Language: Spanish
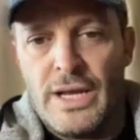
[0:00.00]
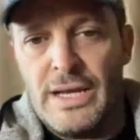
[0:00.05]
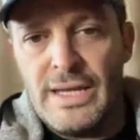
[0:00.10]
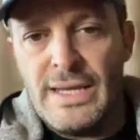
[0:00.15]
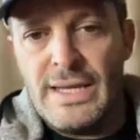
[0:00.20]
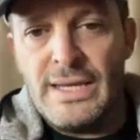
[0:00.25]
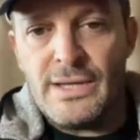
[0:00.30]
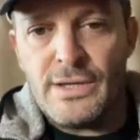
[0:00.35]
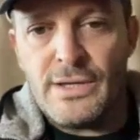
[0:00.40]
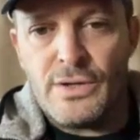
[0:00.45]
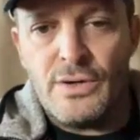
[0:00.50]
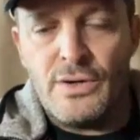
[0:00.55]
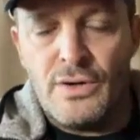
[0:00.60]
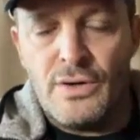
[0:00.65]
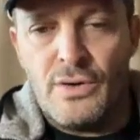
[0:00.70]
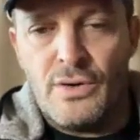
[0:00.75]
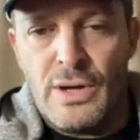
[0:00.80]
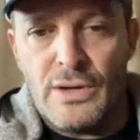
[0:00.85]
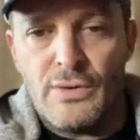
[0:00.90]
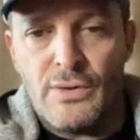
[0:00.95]
el
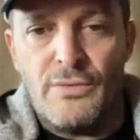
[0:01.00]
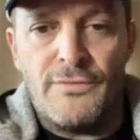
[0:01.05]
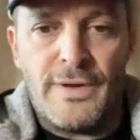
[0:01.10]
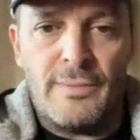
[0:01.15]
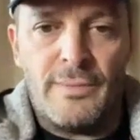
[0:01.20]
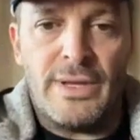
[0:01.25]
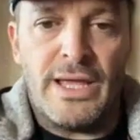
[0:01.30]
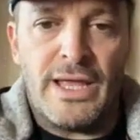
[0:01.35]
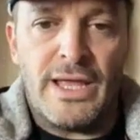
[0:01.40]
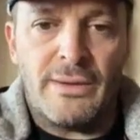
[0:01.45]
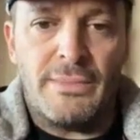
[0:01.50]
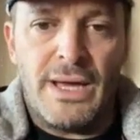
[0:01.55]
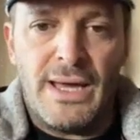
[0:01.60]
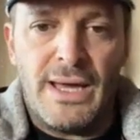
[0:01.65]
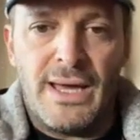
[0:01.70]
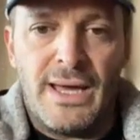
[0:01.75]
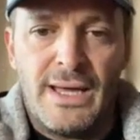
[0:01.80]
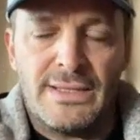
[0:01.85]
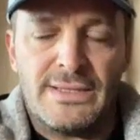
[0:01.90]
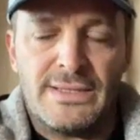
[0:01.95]
hijo, algún familiar
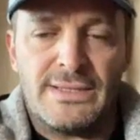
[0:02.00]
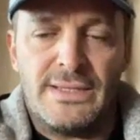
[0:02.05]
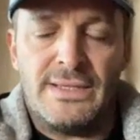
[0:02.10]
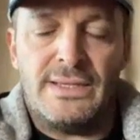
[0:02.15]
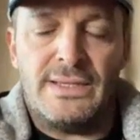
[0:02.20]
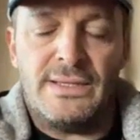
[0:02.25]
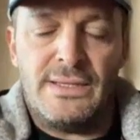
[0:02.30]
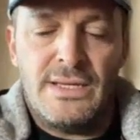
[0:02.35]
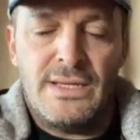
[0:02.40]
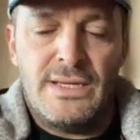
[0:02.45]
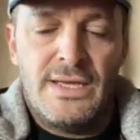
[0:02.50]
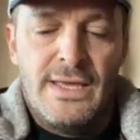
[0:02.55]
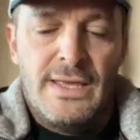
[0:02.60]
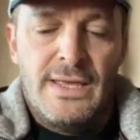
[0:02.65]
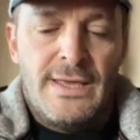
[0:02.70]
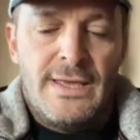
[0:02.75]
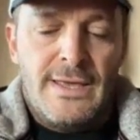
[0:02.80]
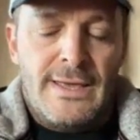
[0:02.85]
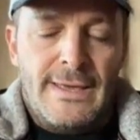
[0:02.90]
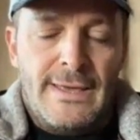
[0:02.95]
más, y
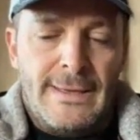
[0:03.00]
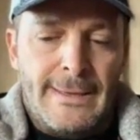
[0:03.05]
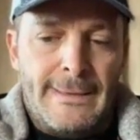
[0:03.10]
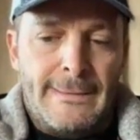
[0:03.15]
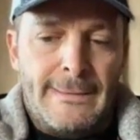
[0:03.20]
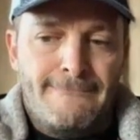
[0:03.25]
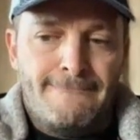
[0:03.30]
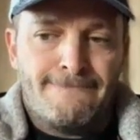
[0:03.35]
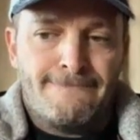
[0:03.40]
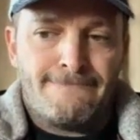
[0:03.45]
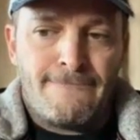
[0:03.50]
eh,